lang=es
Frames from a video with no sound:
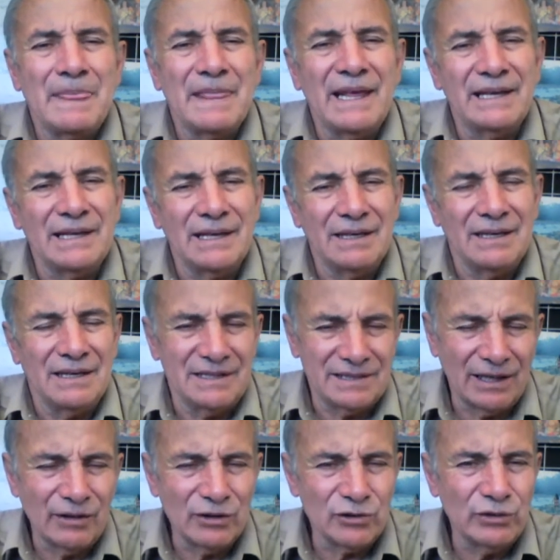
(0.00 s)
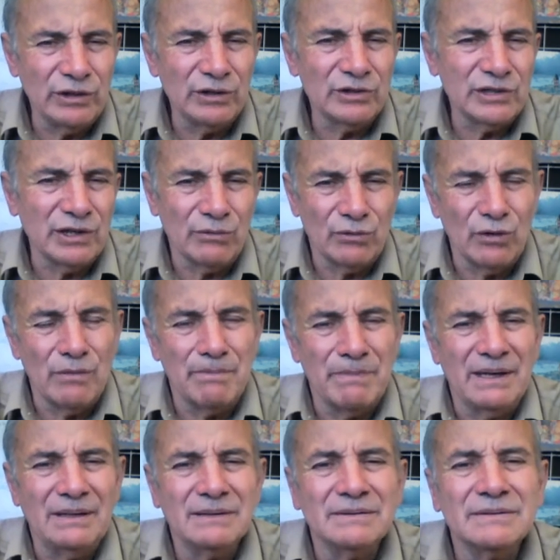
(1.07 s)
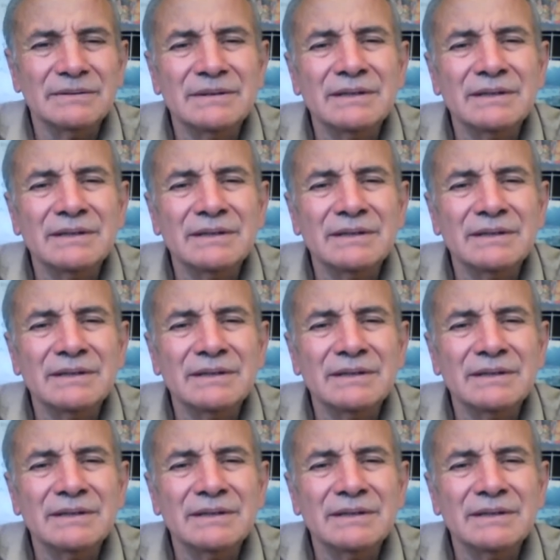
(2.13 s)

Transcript: de Estados Unidos y Europa,